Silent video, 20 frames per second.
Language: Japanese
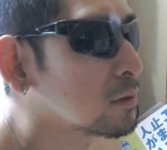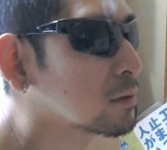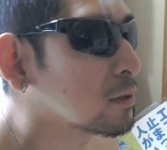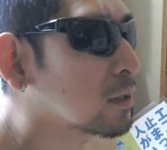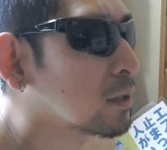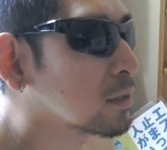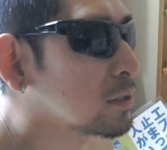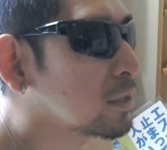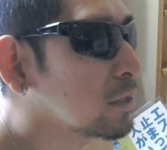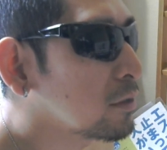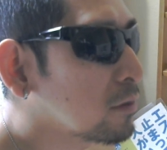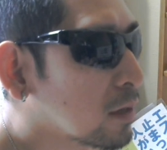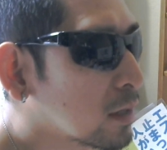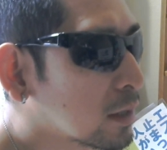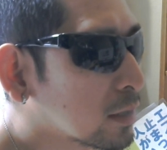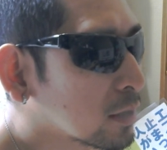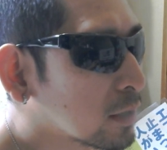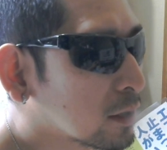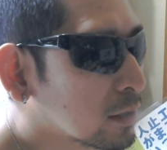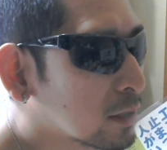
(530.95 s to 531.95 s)
まあ、チェの
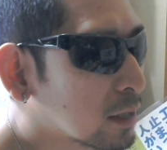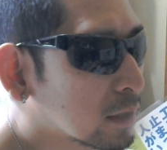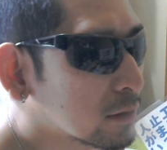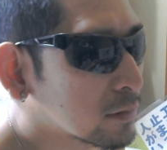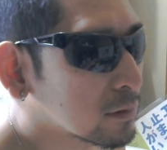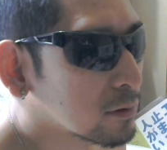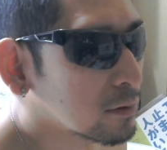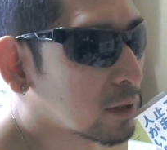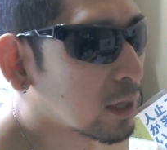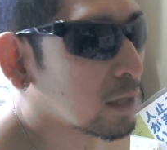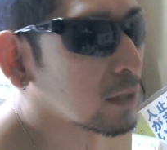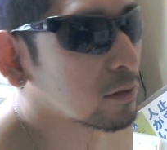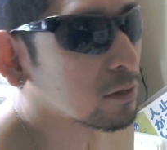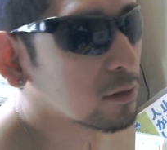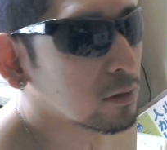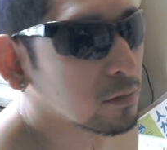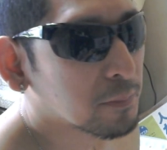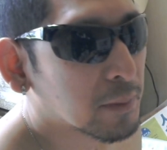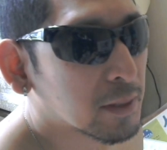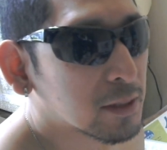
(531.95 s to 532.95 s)
赤だけなないっ
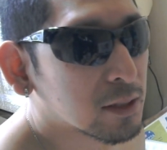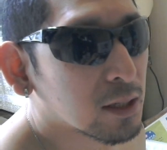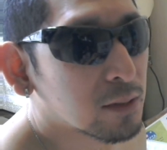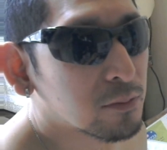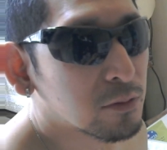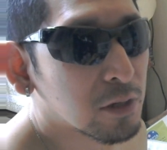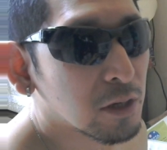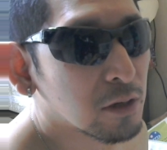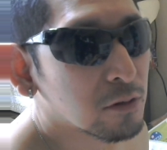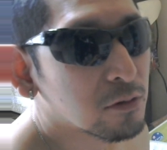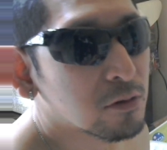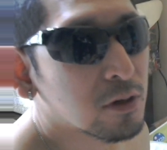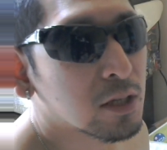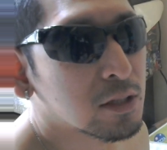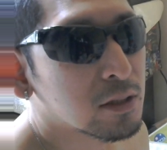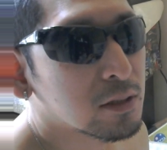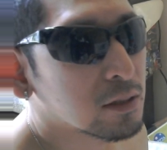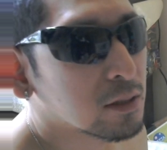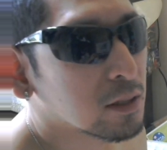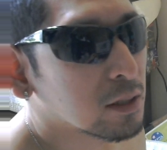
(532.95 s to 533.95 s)
ていうパターンも結構
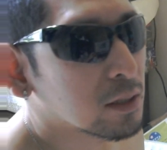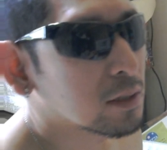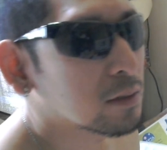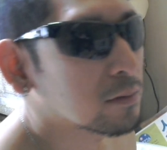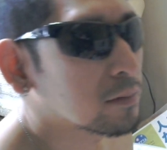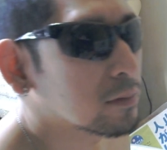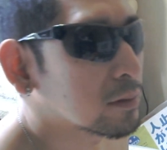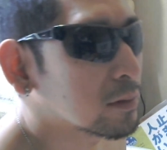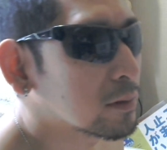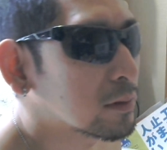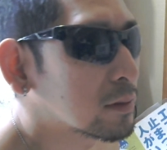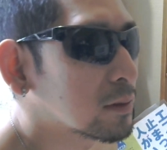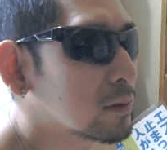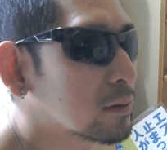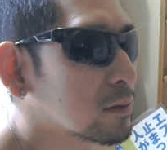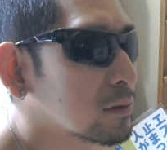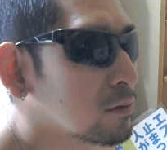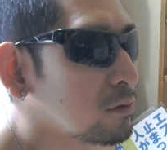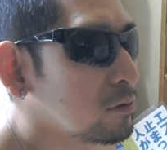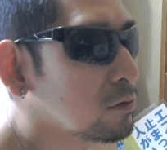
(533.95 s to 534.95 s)
あって、
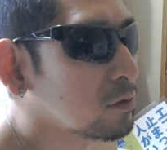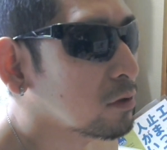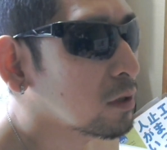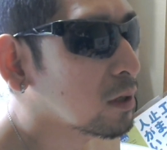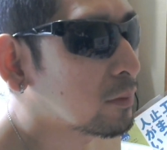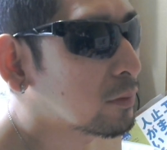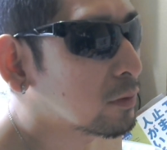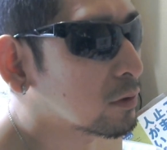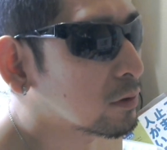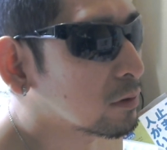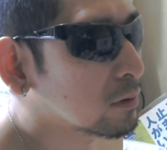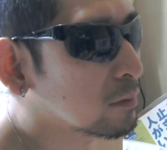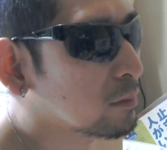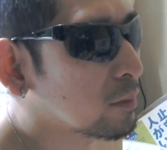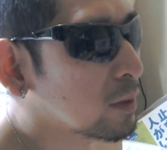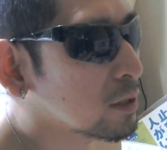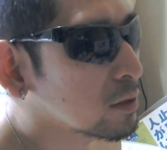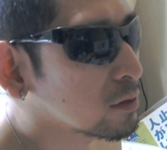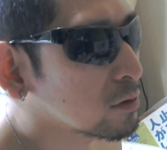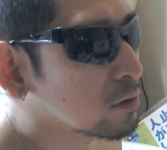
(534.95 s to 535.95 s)
そういう時はもう
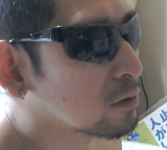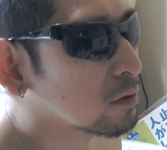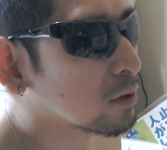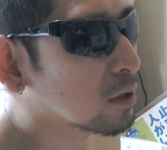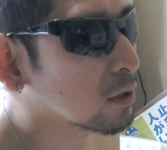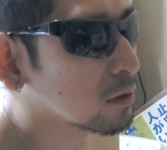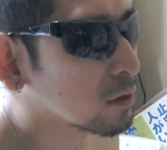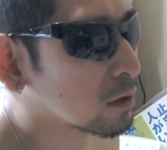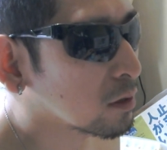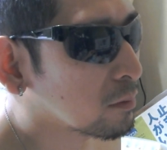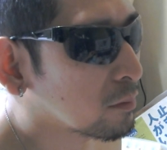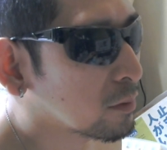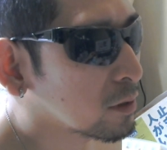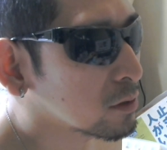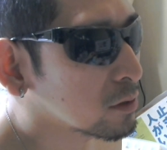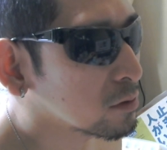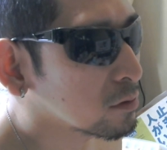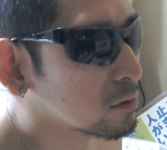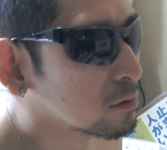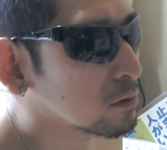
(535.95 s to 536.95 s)
メンソール買って、
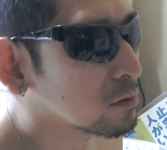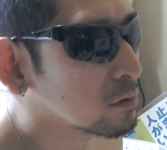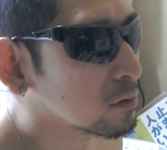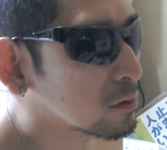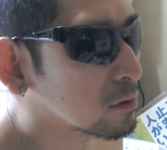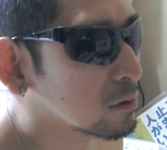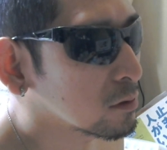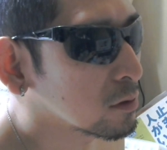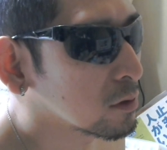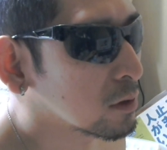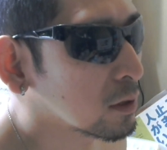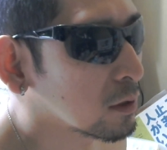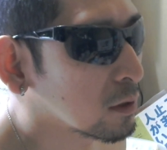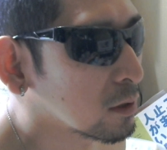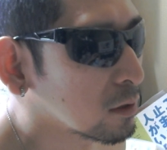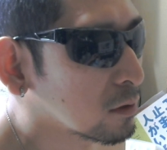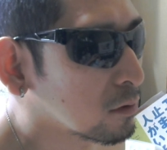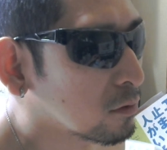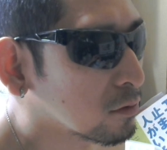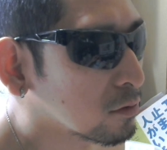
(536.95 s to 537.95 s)
メンソール
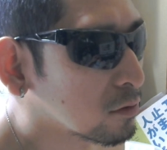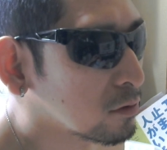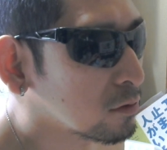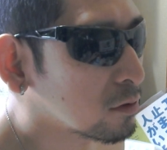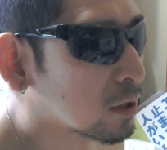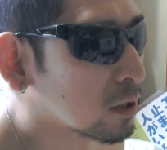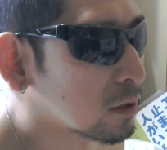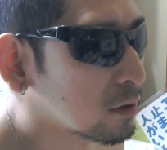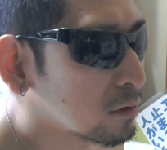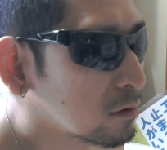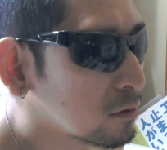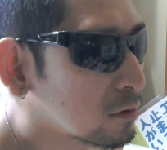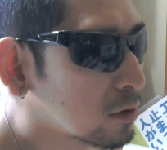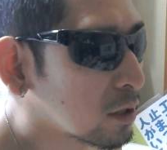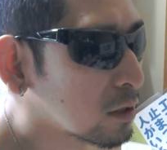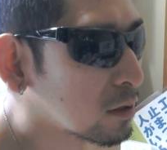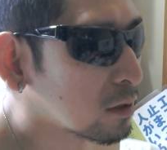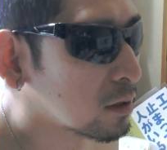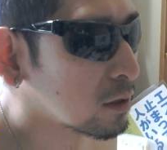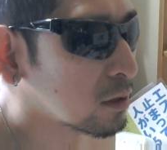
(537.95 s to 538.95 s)
を抜か、抜
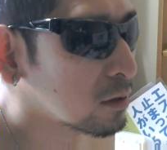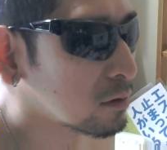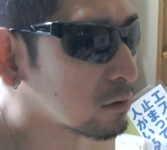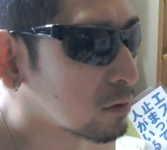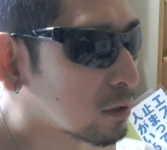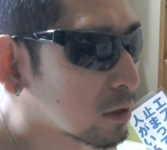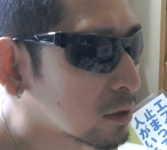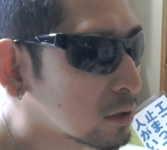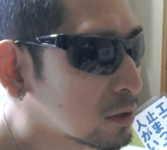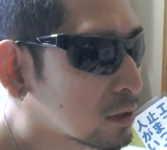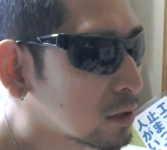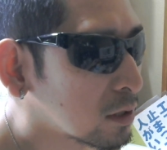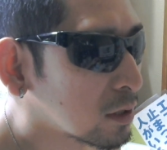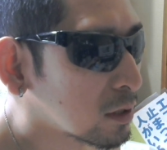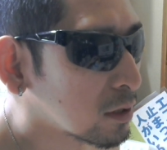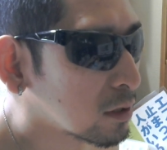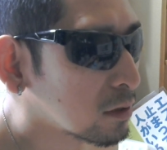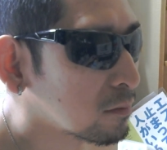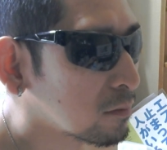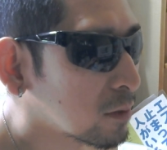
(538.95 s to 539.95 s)
けて、抜かし
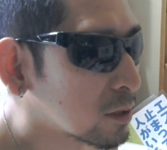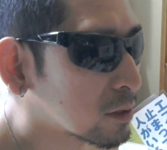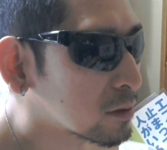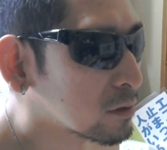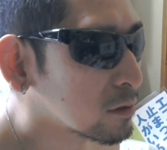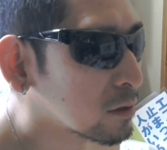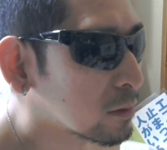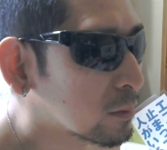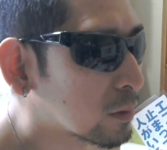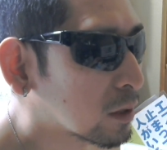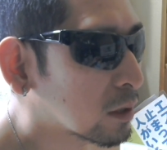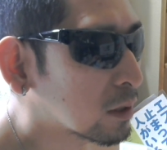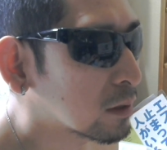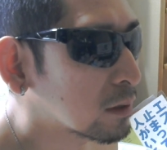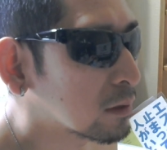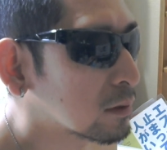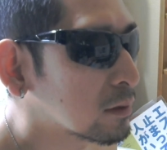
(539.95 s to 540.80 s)
て、まあ、すれば、